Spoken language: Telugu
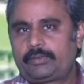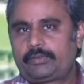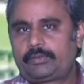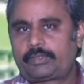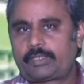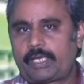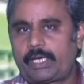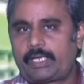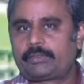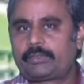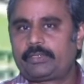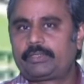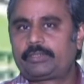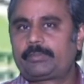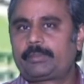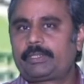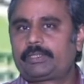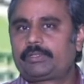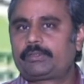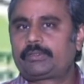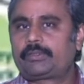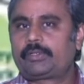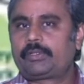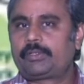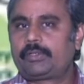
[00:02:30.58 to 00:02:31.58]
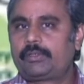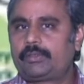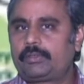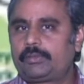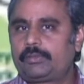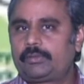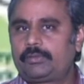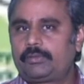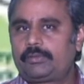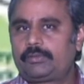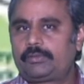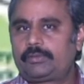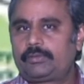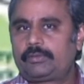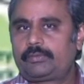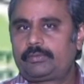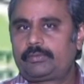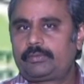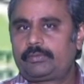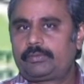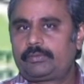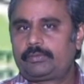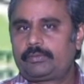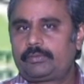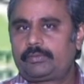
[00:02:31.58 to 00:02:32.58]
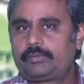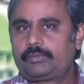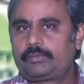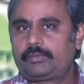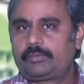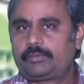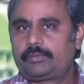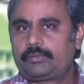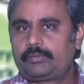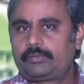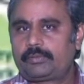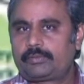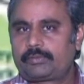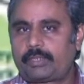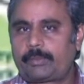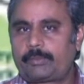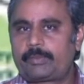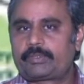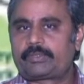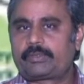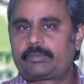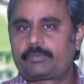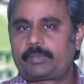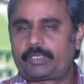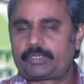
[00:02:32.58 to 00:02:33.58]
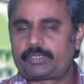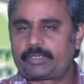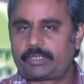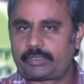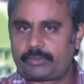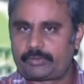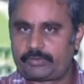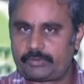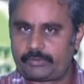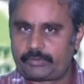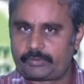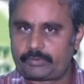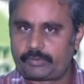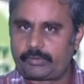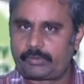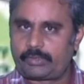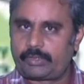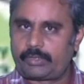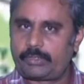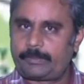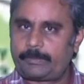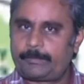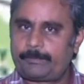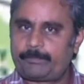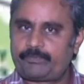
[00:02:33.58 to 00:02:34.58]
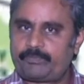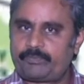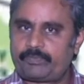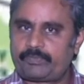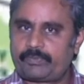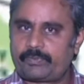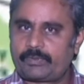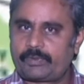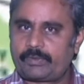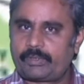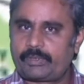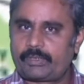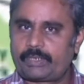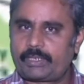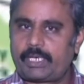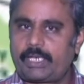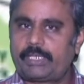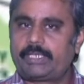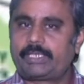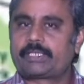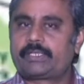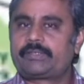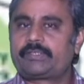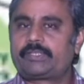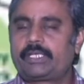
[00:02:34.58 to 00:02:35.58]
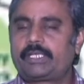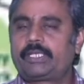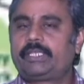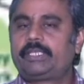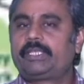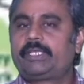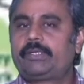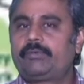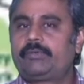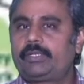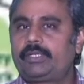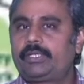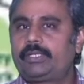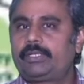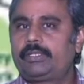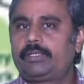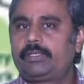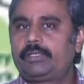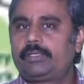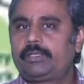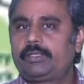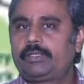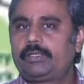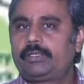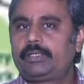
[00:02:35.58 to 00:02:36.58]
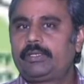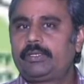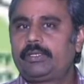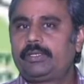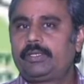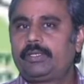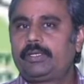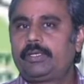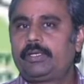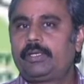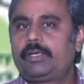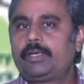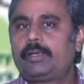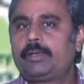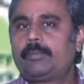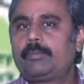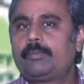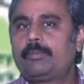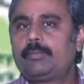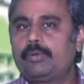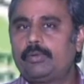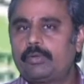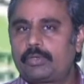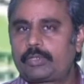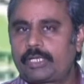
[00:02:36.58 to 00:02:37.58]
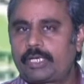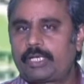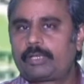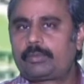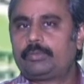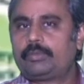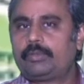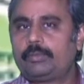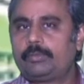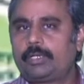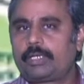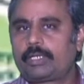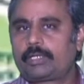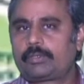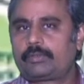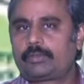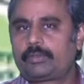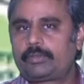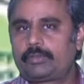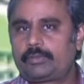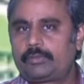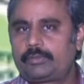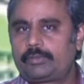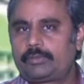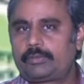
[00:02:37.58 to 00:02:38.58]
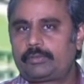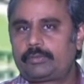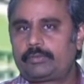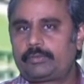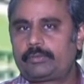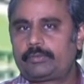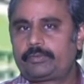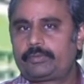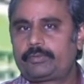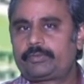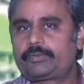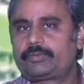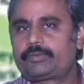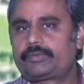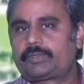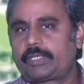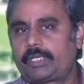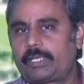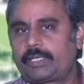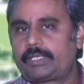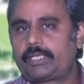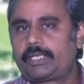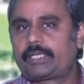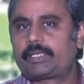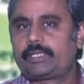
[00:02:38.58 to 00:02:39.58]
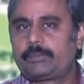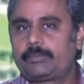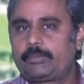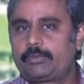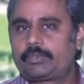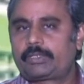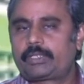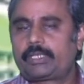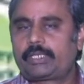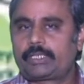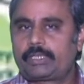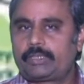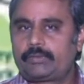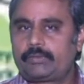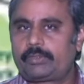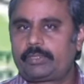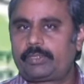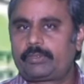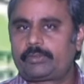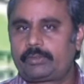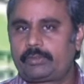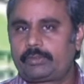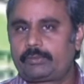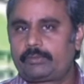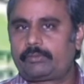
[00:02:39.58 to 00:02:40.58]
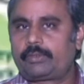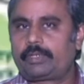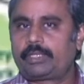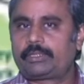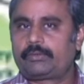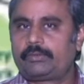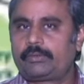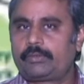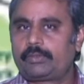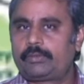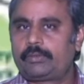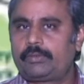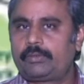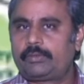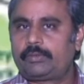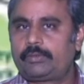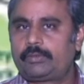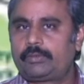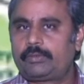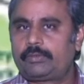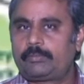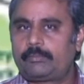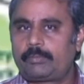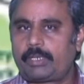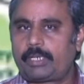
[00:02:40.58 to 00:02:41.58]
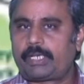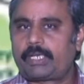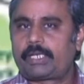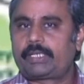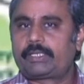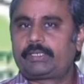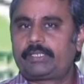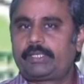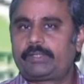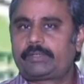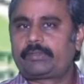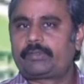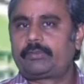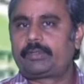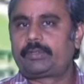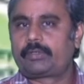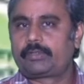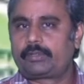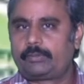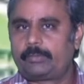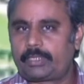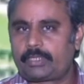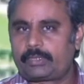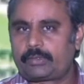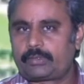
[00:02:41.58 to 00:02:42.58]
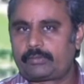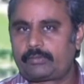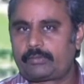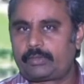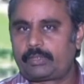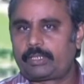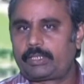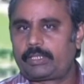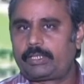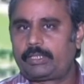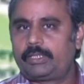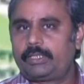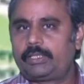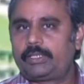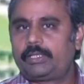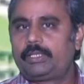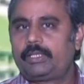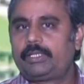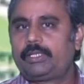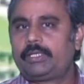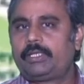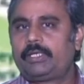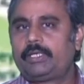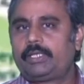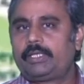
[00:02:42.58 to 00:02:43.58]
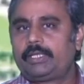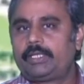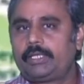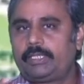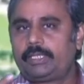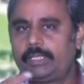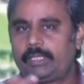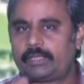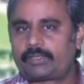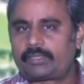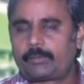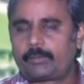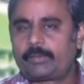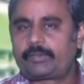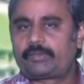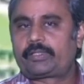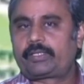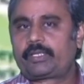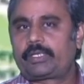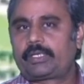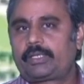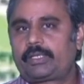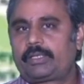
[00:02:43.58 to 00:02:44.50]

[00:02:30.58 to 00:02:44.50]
శాంతియుత పద్ధతుల్లో సమస్యను పరిష్కారం చేసుకోవాలి కానీ ఇక్కడ జరిగింది ఏమిటి భూటాన్ భూభాగంలో చైనాకి భూటాన్కి ఉన్నటువంటి వివాదంలో భారతదేశం అడుగుపెట్టడం వల్ల ఈ సమస్య